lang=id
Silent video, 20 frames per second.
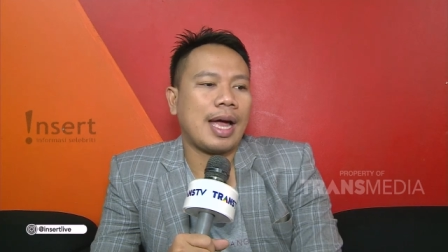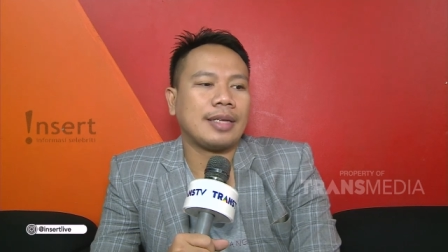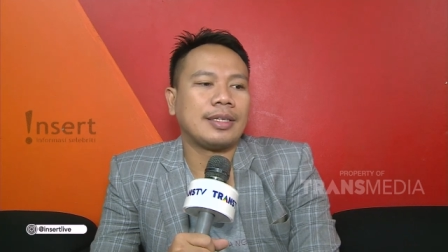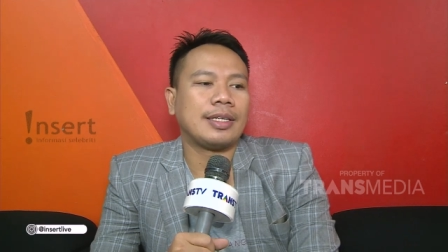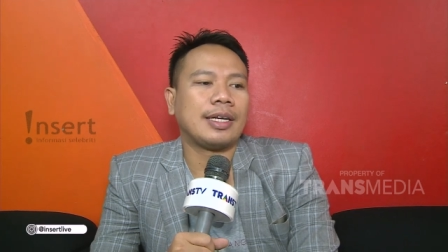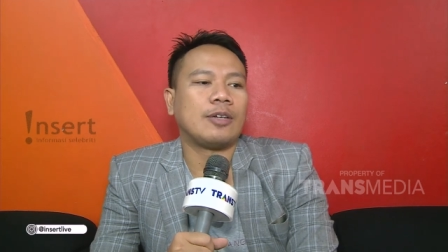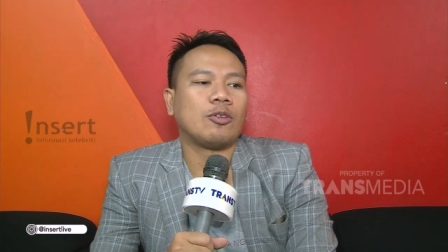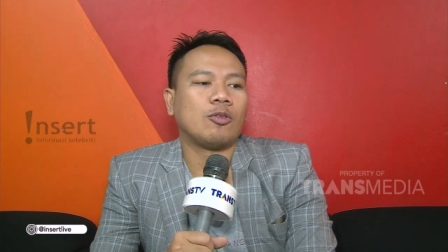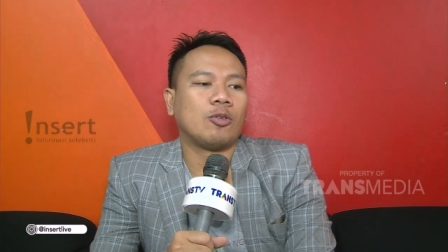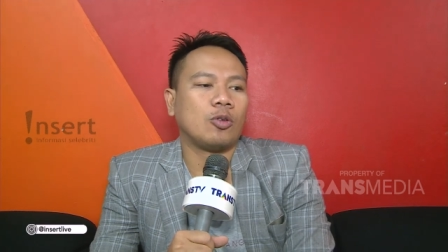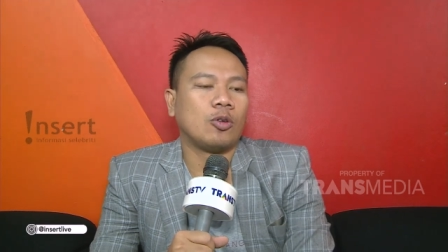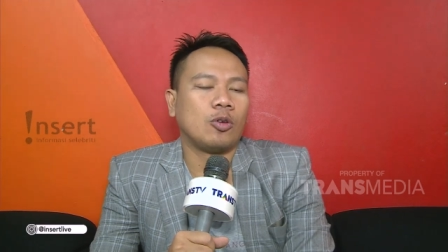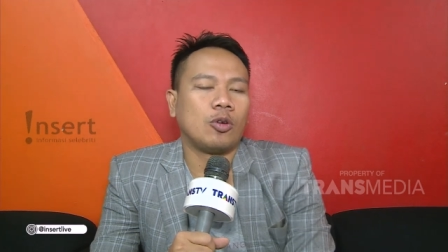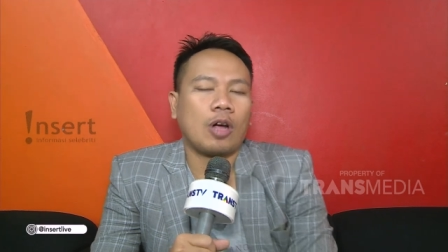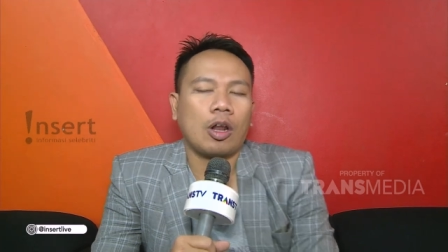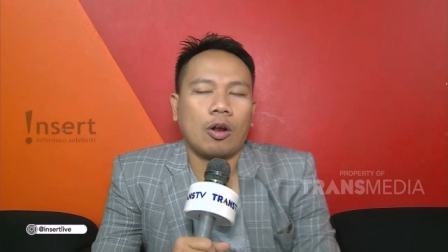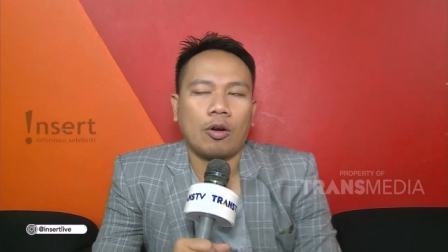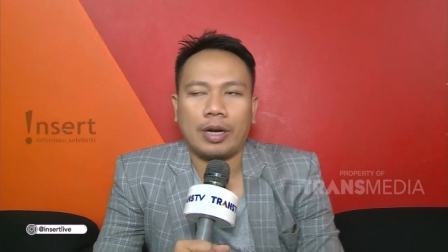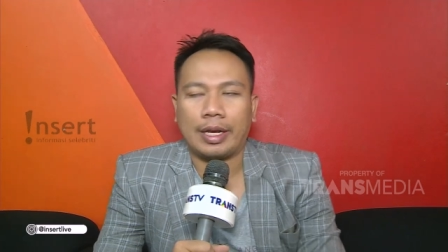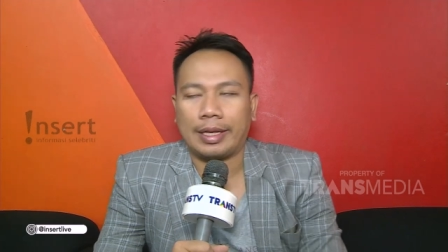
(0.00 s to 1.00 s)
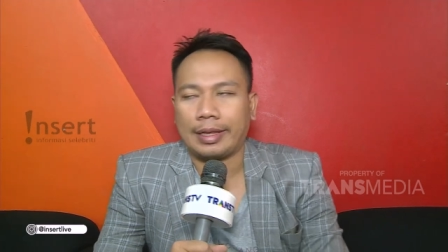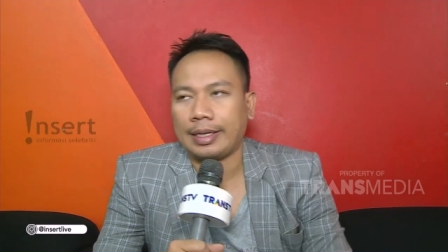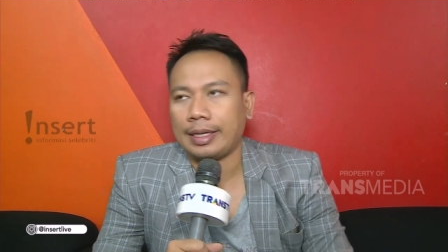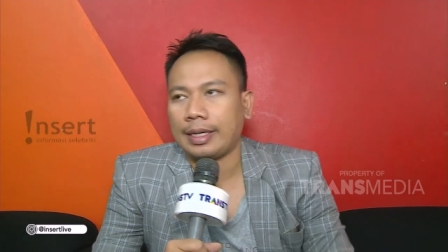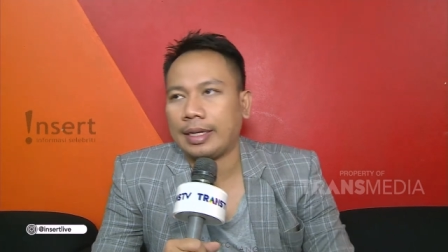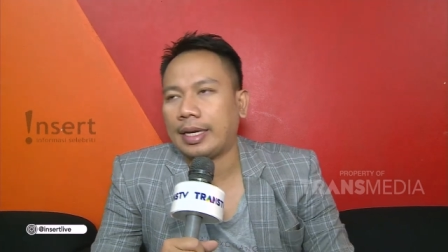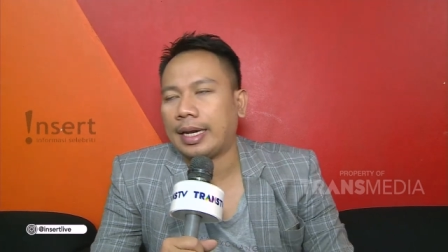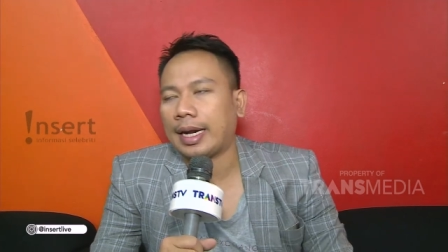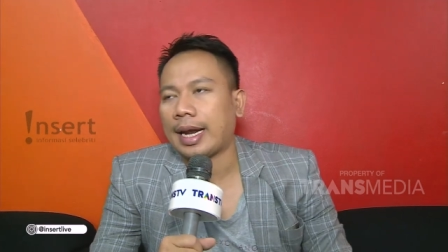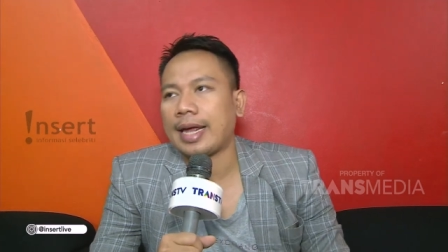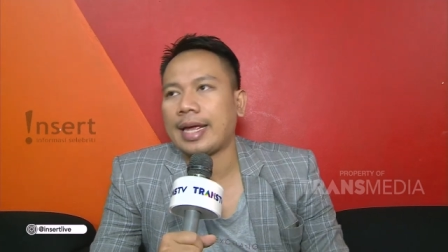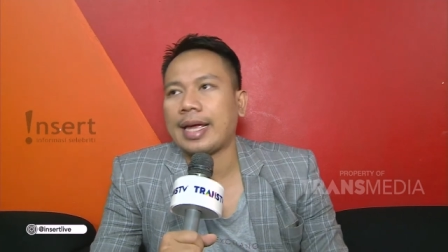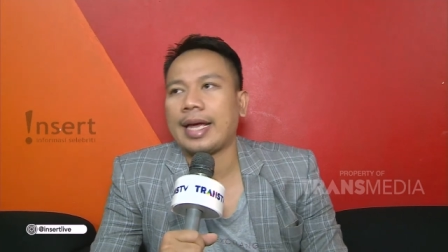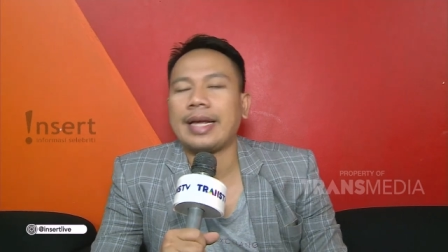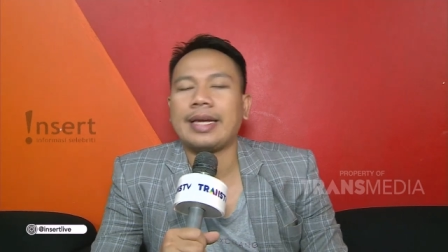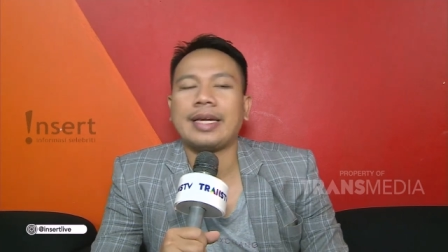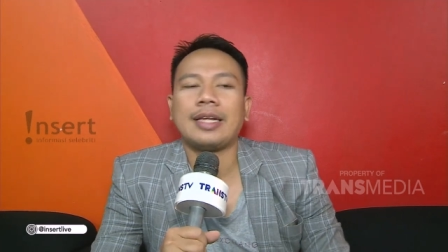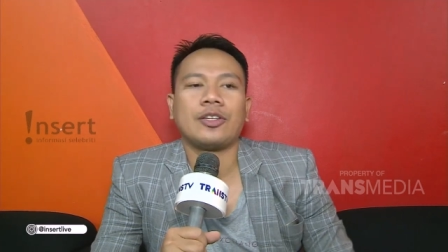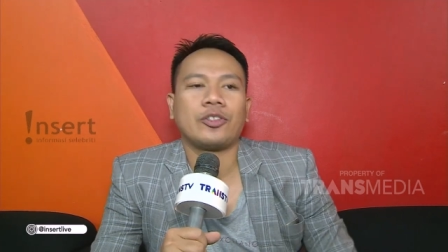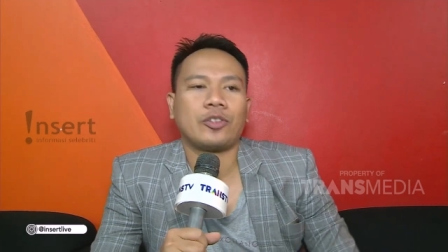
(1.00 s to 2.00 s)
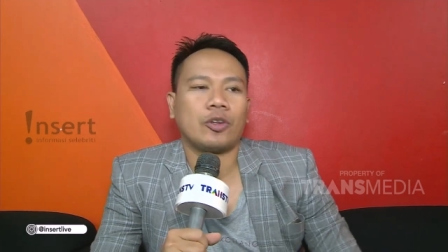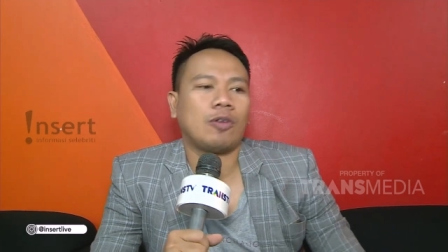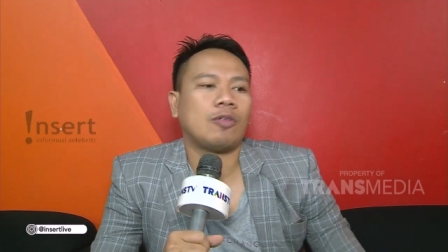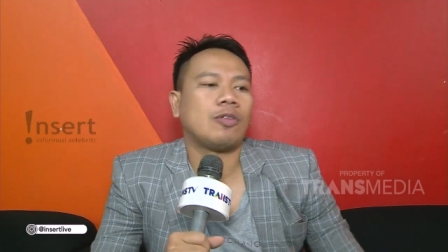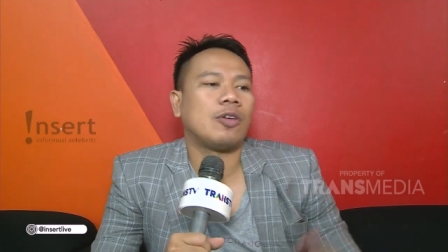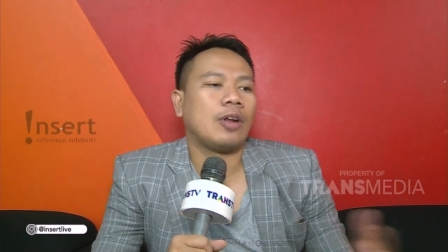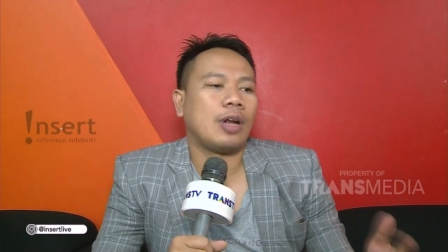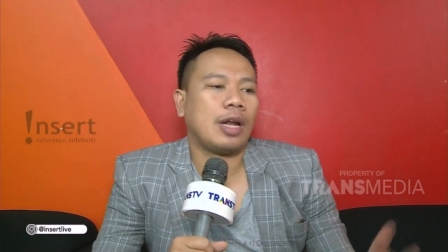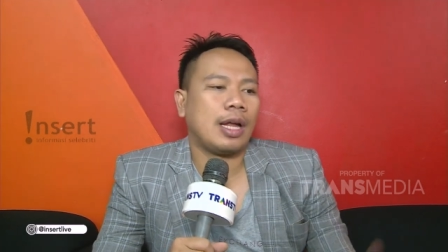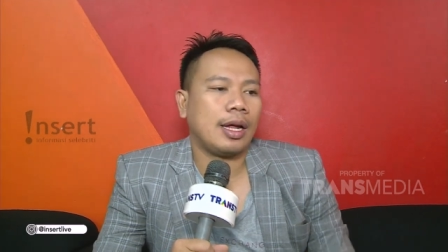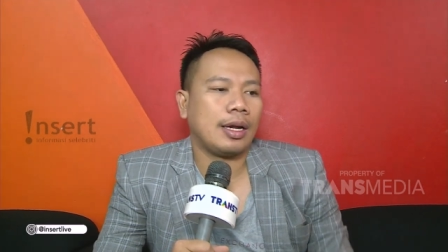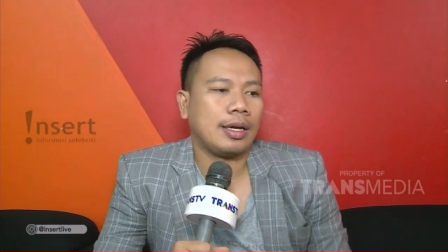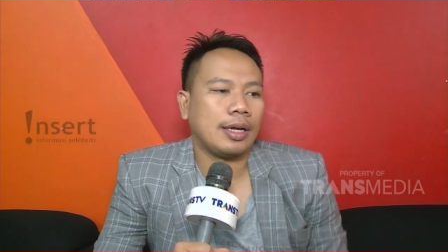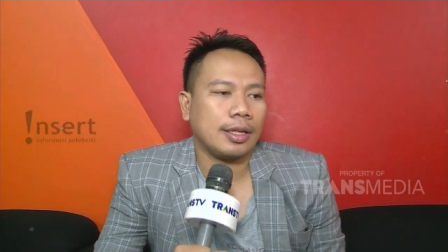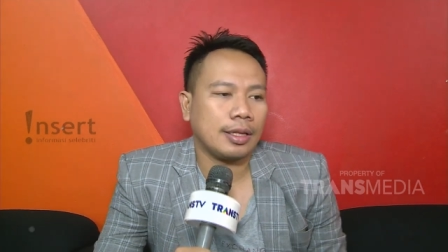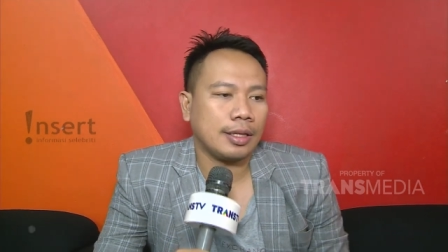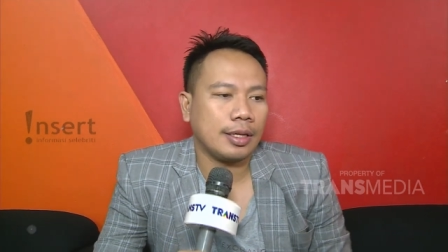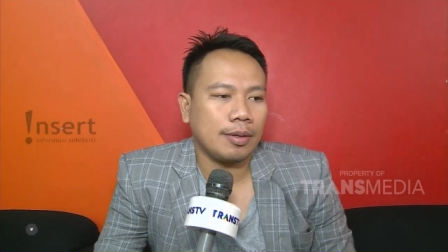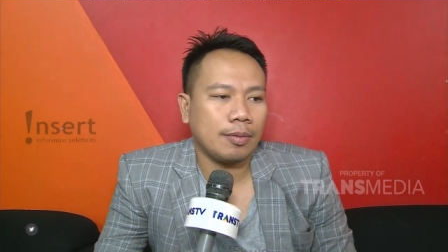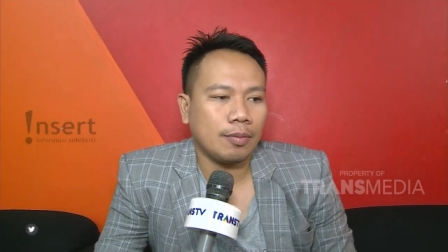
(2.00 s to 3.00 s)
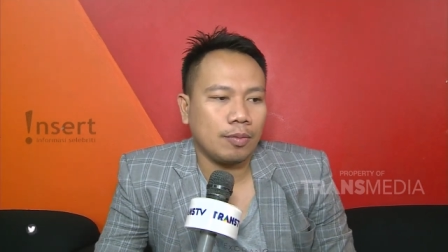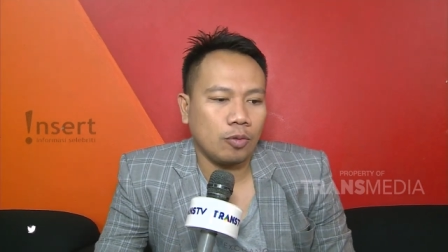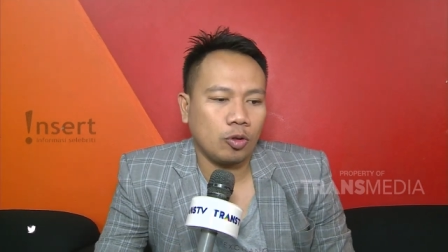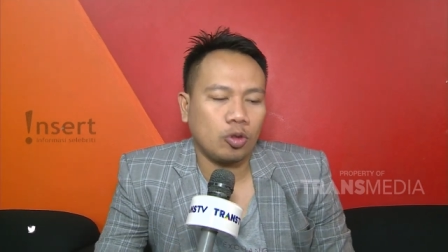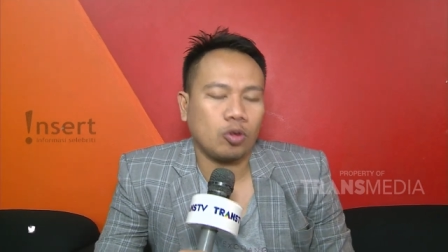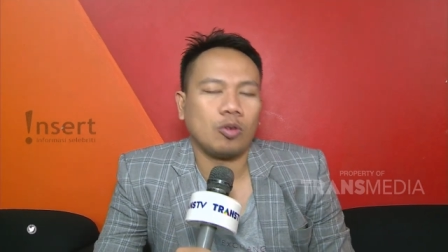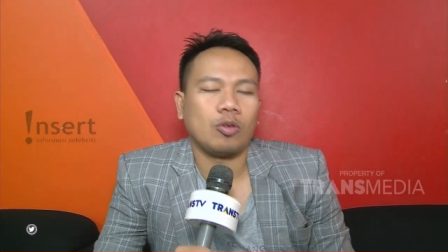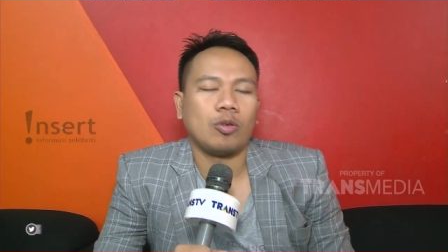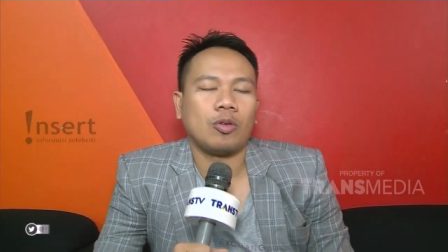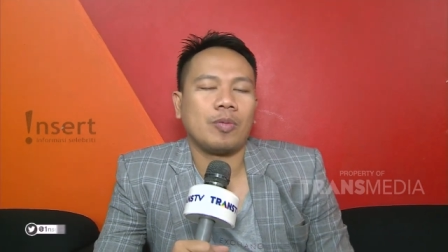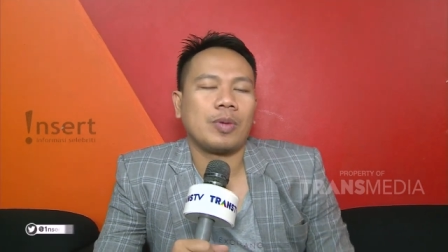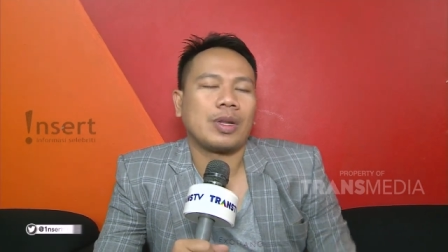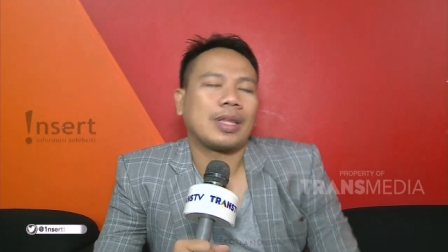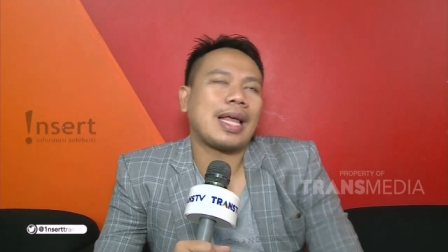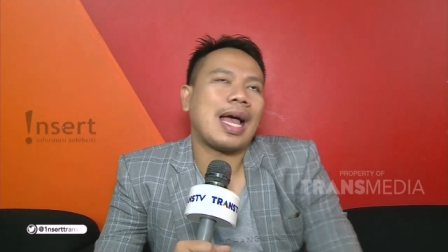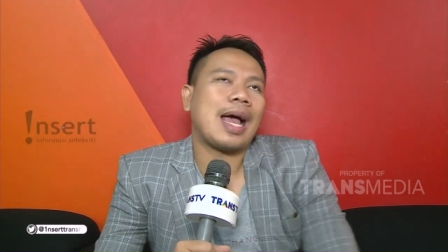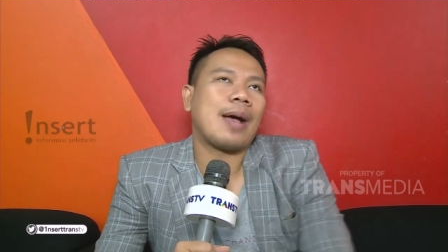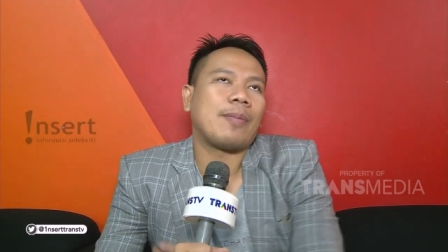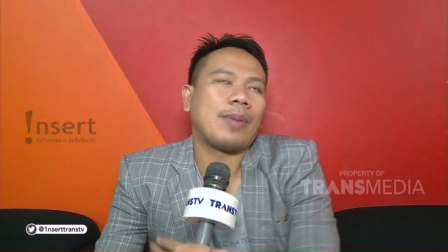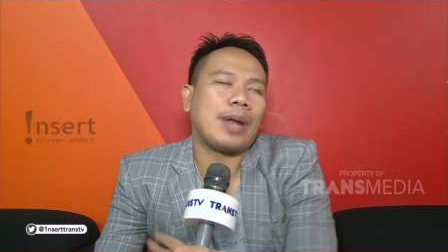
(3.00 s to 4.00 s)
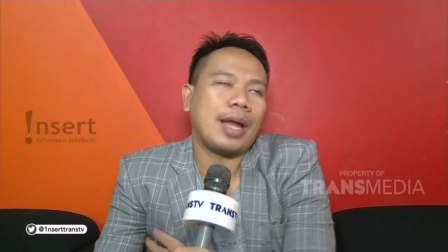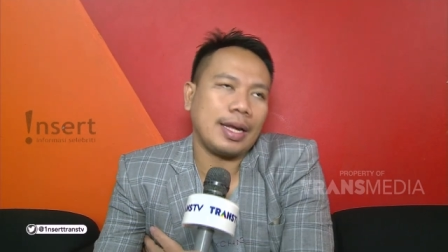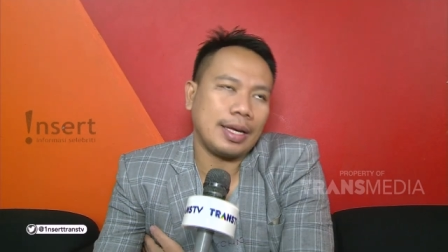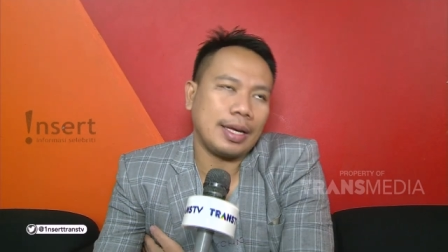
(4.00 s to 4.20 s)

dulu kalau nanti dirayainin insya Allah lah nanti butuh bertahap lagi